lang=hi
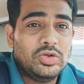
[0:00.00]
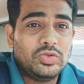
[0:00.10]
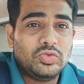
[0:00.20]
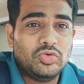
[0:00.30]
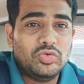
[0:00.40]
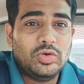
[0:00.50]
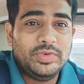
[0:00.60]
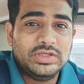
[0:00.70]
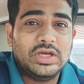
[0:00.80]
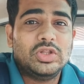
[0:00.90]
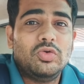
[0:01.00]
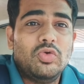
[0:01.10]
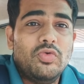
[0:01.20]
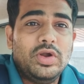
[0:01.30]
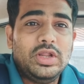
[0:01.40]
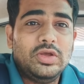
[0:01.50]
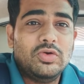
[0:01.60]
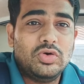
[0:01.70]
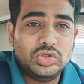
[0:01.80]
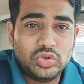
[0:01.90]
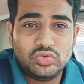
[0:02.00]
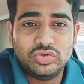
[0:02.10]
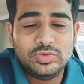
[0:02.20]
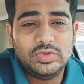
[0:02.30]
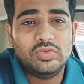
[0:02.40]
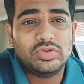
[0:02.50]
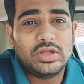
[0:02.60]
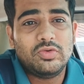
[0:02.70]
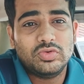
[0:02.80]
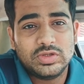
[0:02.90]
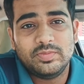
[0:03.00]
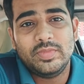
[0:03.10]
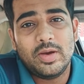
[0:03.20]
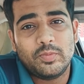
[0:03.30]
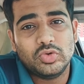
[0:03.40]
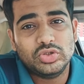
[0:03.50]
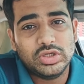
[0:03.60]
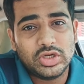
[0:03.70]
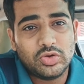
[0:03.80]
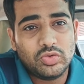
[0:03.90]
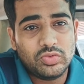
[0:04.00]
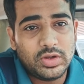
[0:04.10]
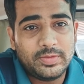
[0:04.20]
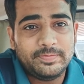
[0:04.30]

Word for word: तो अभी जाता हूँ गोवंडी और जो कुछ भी होता है वो सब मैं आपको शेयर करूँगा